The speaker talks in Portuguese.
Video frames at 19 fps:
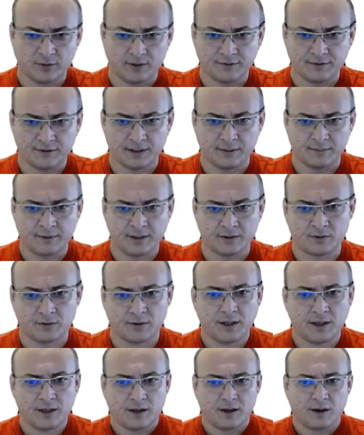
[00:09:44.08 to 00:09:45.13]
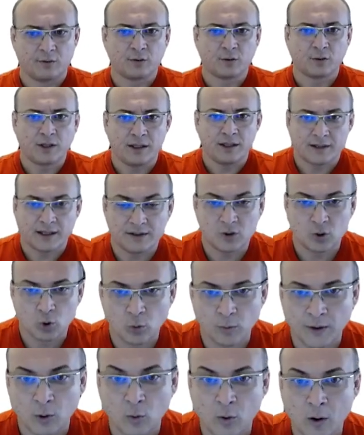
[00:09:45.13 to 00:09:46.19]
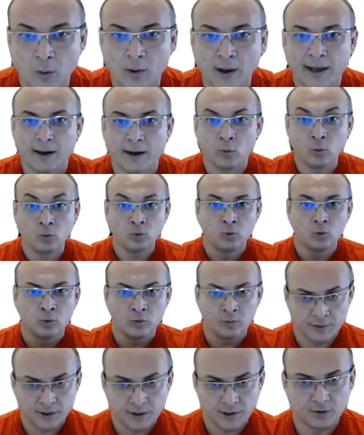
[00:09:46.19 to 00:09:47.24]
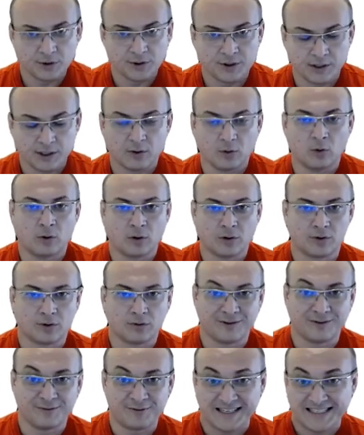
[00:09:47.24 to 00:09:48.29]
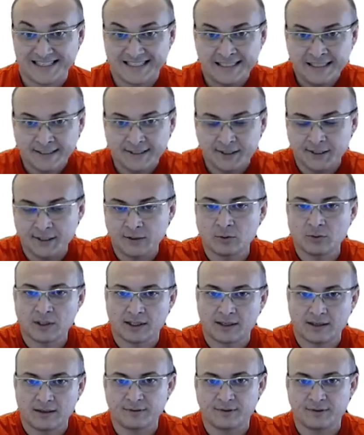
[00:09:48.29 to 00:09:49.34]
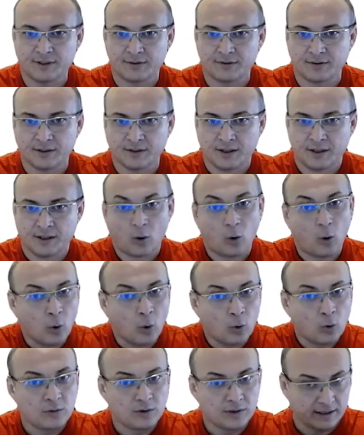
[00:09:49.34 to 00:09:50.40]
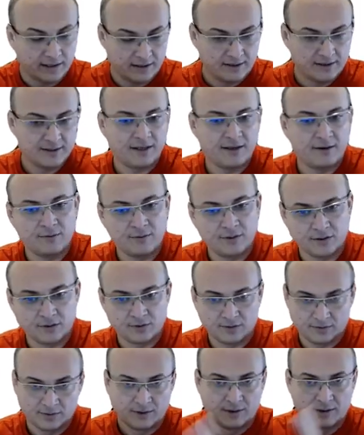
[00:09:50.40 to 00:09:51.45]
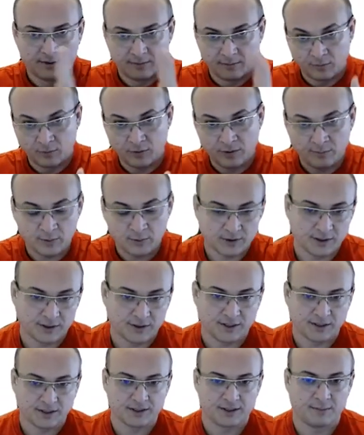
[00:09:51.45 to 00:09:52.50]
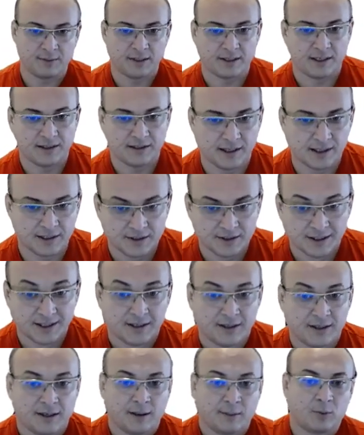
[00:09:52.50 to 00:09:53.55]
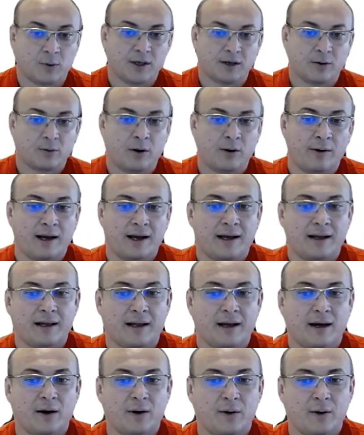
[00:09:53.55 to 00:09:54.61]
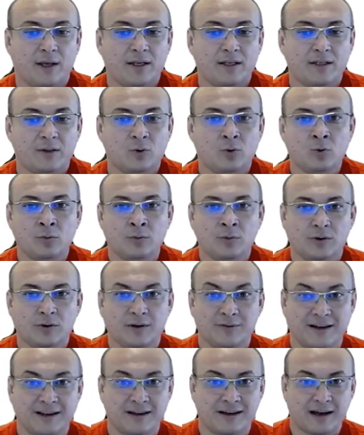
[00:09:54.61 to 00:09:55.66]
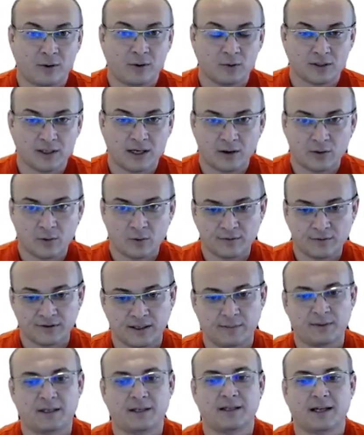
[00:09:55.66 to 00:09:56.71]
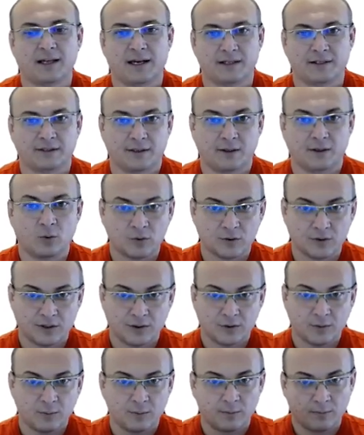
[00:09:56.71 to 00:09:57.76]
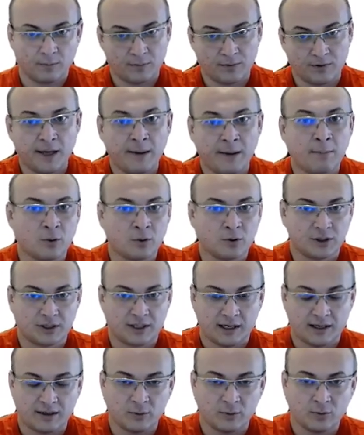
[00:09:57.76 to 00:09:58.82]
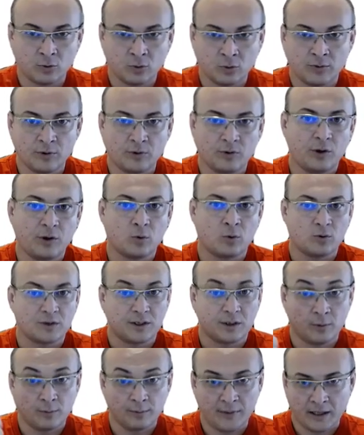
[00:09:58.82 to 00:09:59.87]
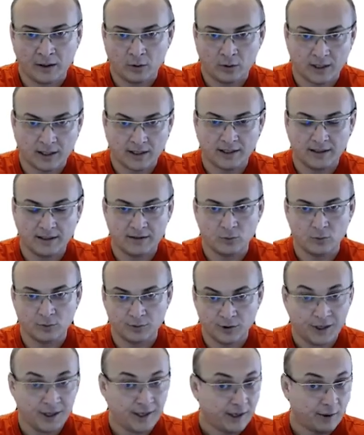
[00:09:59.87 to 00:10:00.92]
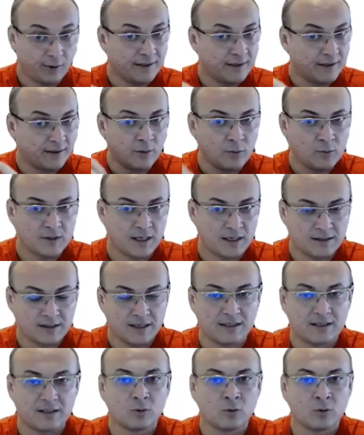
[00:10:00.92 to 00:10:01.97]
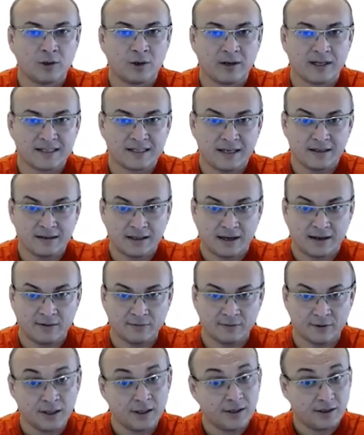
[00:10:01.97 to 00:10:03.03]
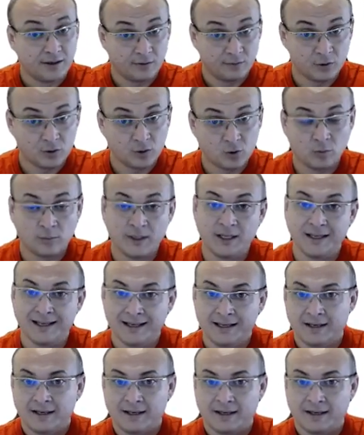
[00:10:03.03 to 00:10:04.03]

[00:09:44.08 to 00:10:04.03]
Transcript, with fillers: no refinamento, eu vou tentar descobrir qual é o número de negócio que faz sentido naquela feature ou naquele serviço. Muito importante essa mentalidade. Porque qual é esse número que vai causar confiabilidade? Eu consigo demonstrar o número e eu consigo melhorar aquele número. Eu ainda não sei se esse número é aceitável. Eu vou descobrir.